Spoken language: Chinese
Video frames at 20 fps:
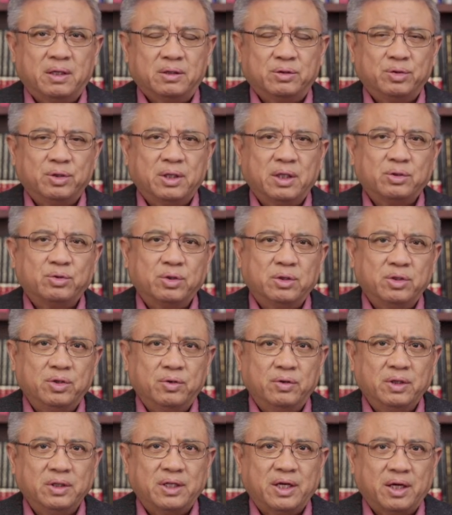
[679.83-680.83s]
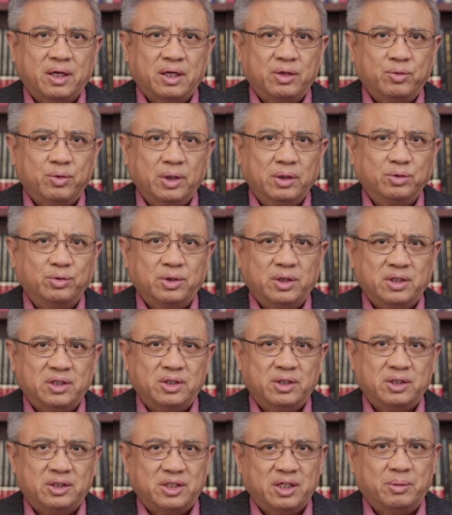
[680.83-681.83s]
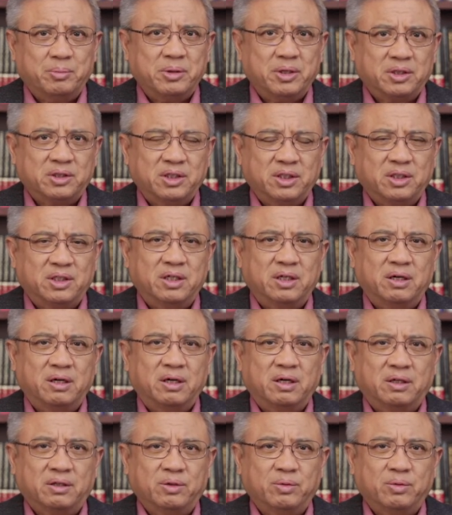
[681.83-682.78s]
虽然说有一点远水解不了近渴哈，